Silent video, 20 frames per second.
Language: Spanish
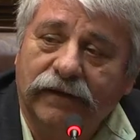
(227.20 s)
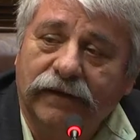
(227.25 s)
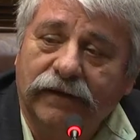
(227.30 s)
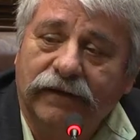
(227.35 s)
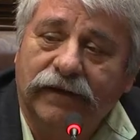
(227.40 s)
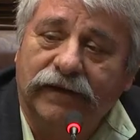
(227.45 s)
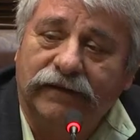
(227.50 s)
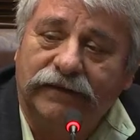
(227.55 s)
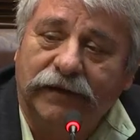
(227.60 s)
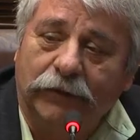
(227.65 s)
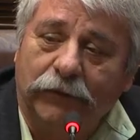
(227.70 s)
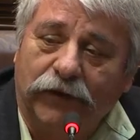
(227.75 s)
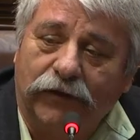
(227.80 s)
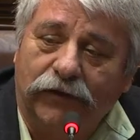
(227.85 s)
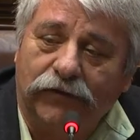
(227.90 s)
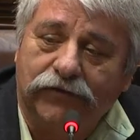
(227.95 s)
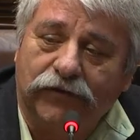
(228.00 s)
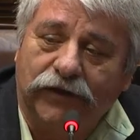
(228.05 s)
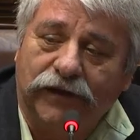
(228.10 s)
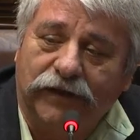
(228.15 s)
decimos en
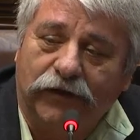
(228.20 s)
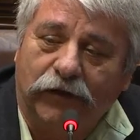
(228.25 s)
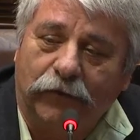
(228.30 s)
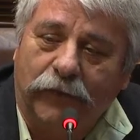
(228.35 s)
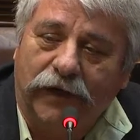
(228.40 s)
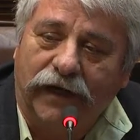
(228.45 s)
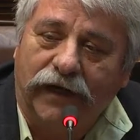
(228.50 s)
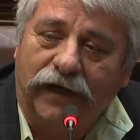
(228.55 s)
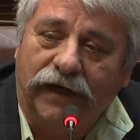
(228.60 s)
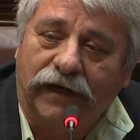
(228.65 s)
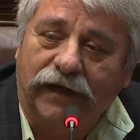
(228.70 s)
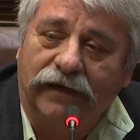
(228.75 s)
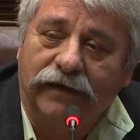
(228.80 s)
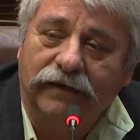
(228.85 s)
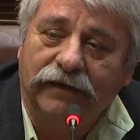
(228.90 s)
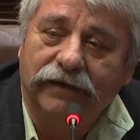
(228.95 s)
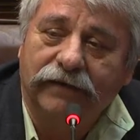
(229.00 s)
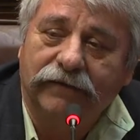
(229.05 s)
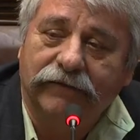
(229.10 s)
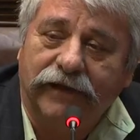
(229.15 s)
nuestro
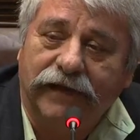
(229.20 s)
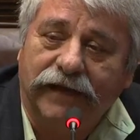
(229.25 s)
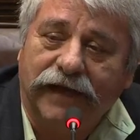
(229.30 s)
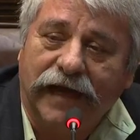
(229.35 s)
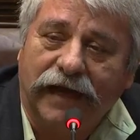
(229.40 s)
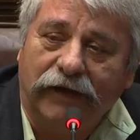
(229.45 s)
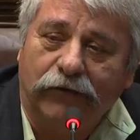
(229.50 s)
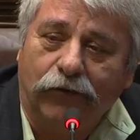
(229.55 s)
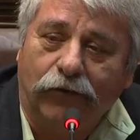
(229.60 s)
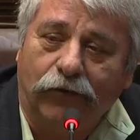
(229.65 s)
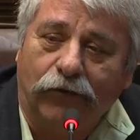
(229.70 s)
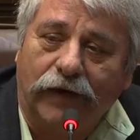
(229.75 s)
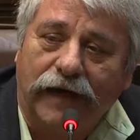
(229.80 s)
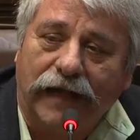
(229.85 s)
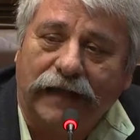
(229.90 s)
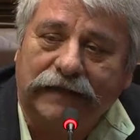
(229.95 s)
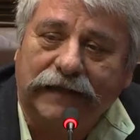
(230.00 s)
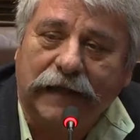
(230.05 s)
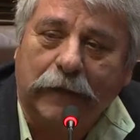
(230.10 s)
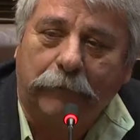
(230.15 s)
idioma vernáculo,
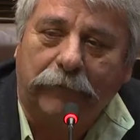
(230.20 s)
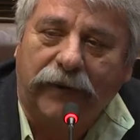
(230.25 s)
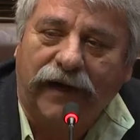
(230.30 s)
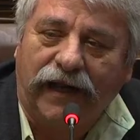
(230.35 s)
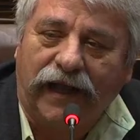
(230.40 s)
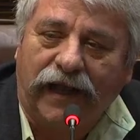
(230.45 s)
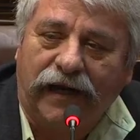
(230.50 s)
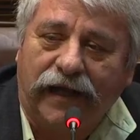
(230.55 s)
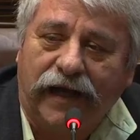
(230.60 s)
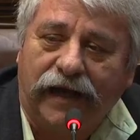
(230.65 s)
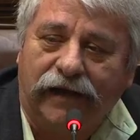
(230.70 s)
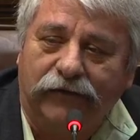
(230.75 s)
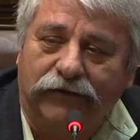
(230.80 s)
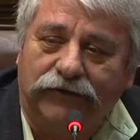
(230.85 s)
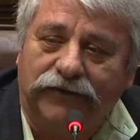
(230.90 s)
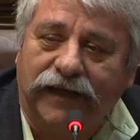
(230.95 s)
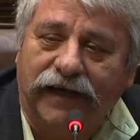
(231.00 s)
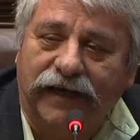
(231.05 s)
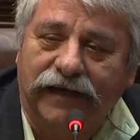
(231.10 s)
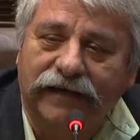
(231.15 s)
lata pananá, o
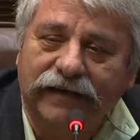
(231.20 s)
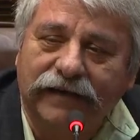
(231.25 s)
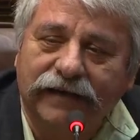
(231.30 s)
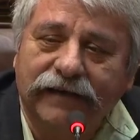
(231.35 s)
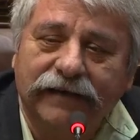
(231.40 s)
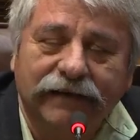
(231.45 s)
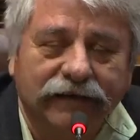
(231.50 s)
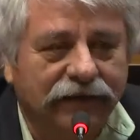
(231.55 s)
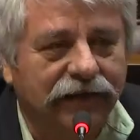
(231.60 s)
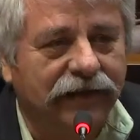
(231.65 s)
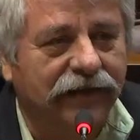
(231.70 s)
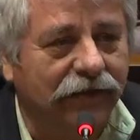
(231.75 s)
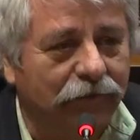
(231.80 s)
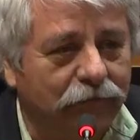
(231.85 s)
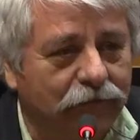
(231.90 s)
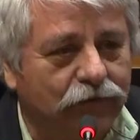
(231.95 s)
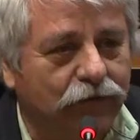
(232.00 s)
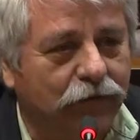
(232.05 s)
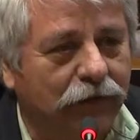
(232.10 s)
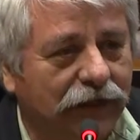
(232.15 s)
sea, que es
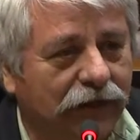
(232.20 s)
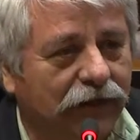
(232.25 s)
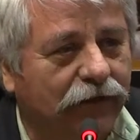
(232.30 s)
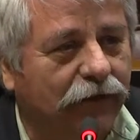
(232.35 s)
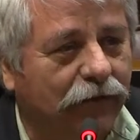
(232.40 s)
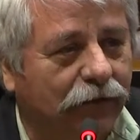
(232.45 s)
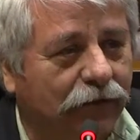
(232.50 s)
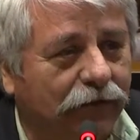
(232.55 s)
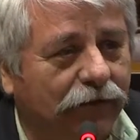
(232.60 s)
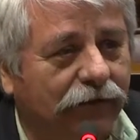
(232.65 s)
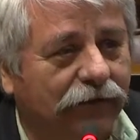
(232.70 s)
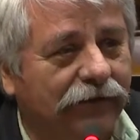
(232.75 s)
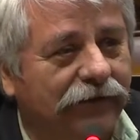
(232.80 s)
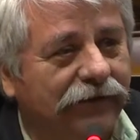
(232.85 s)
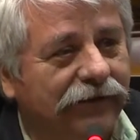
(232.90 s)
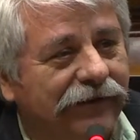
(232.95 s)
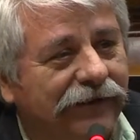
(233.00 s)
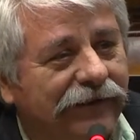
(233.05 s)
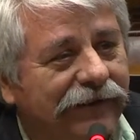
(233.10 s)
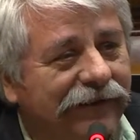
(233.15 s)
un ruido
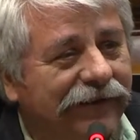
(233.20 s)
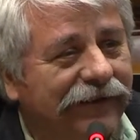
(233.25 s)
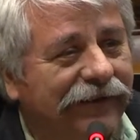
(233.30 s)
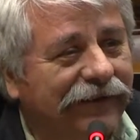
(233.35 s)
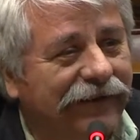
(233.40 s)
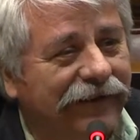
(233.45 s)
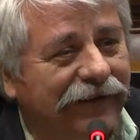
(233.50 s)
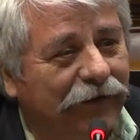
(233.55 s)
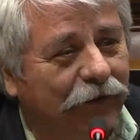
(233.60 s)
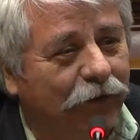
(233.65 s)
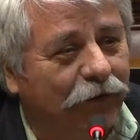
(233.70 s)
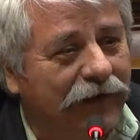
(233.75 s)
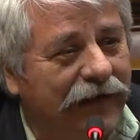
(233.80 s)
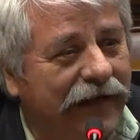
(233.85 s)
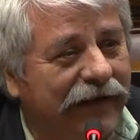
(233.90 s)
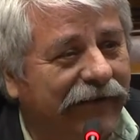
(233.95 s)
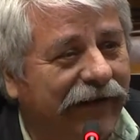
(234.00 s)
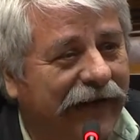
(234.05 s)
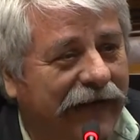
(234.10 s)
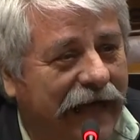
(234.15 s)
que no
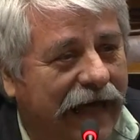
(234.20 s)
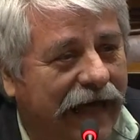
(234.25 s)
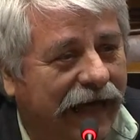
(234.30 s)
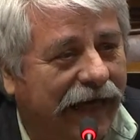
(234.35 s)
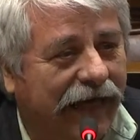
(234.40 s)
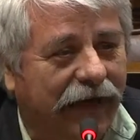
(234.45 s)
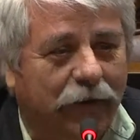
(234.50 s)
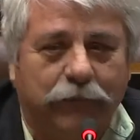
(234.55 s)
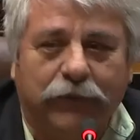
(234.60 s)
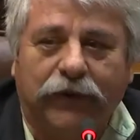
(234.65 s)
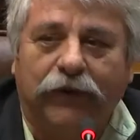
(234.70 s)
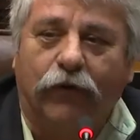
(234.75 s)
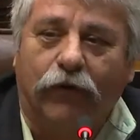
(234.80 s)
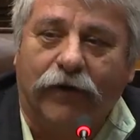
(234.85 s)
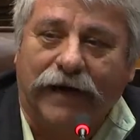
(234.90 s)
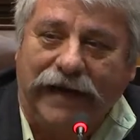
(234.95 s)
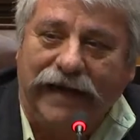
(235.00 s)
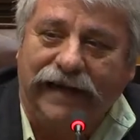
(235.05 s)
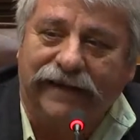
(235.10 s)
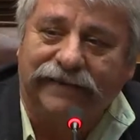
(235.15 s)
lleva a nada, pero
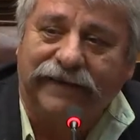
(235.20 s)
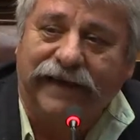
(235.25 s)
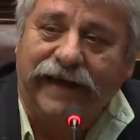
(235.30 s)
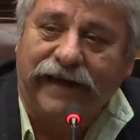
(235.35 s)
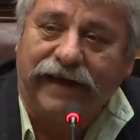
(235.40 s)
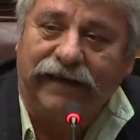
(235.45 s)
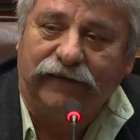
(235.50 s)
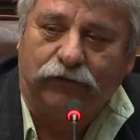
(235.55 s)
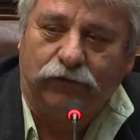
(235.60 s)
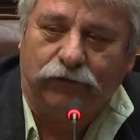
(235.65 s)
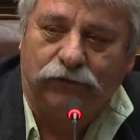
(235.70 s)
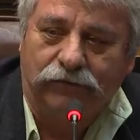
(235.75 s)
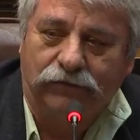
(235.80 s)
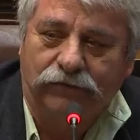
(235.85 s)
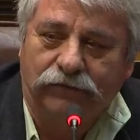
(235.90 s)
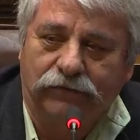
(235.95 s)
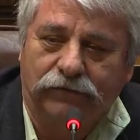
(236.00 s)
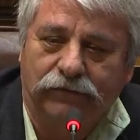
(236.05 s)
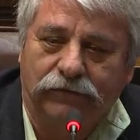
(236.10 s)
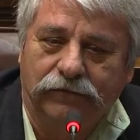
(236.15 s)
ojalá sea eso.
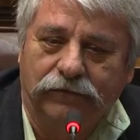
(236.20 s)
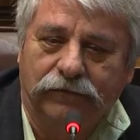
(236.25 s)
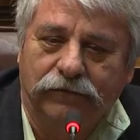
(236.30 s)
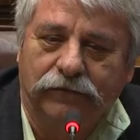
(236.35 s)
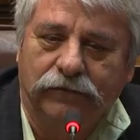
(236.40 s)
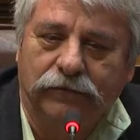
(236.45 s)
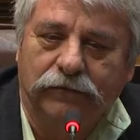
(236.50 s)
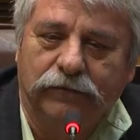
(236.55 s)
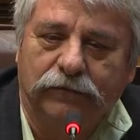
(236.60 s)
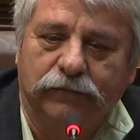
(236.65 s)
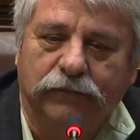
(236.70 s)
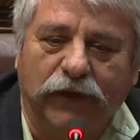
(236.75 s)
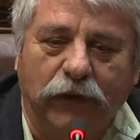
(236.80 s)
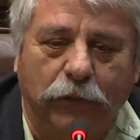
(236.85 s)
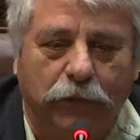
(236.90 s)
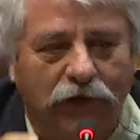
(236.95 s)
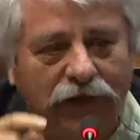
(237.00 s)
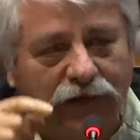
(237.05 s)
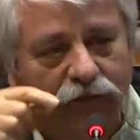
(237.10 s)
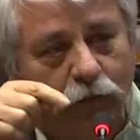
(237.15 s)

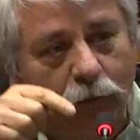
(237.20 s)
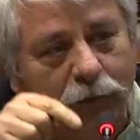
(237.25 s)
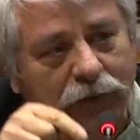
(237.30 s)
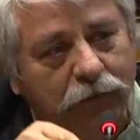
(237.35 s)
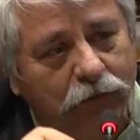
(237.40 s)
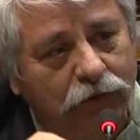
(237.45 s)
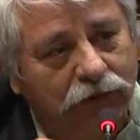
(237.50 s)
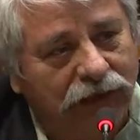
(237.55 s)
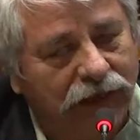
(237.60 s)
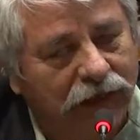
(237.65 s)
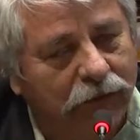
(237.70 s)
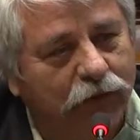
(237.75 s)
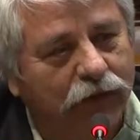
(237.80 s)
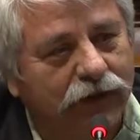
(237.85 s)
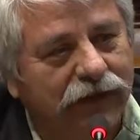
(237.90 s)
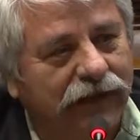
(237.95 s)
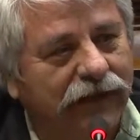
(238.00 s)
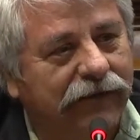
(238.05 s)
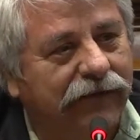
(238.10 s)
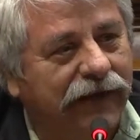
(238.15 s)
Pero por eso mismo tenemos
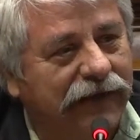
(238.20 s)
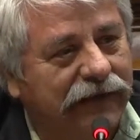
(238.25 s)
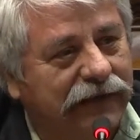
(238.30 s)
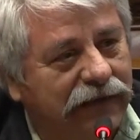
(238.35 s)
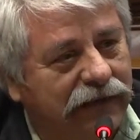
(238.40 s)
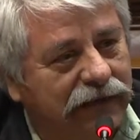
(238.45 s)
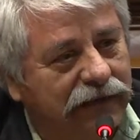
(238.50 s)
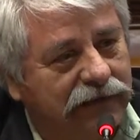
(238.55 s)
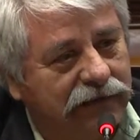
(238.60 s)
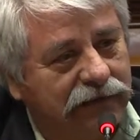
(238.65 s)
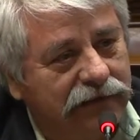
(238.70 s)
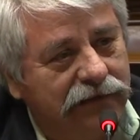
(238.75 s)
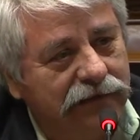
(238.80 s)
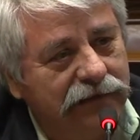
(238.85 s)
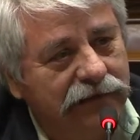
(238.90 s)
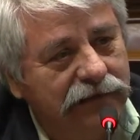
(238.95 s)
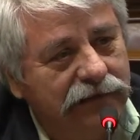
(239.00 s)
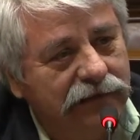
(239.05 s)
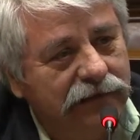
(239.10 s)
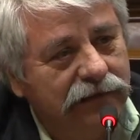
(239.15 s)
que debatir.
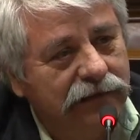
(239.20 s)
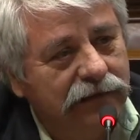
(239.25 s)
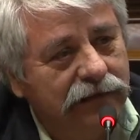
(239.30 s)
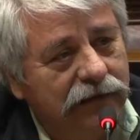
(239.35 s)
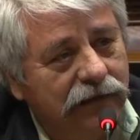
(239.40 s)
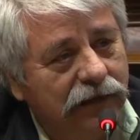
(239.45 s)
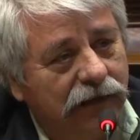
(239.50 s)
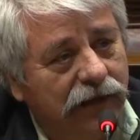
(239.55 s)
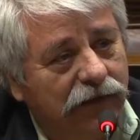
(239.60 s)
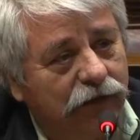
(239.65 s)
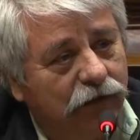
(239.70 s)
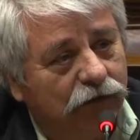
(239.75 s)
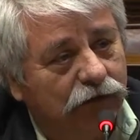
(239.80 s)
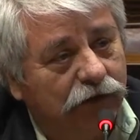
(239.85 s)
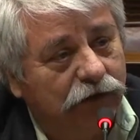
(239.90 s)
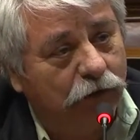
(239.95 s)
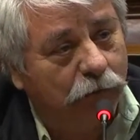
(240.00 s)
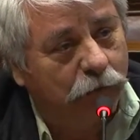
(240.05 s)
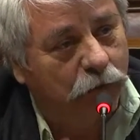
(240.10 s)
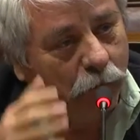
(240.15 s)

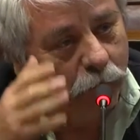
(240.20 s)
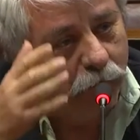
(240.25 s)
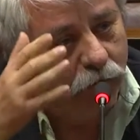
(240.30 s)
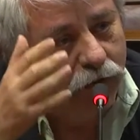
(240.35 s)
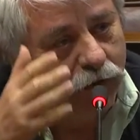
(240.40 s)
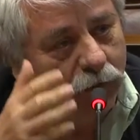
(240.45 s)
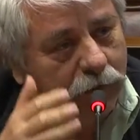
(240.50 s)
Entonces yo propongo,